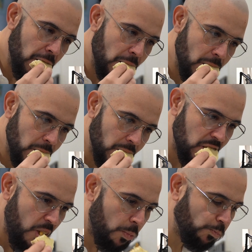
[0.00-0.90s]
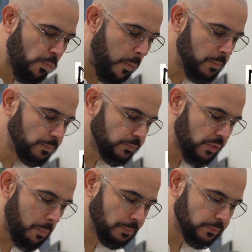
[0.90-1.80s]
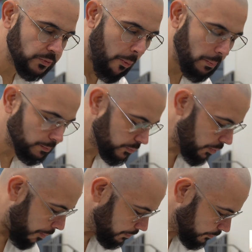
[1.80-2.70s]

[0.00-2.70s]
Scusa, Alex, guarda, non possiamo veramente farlo.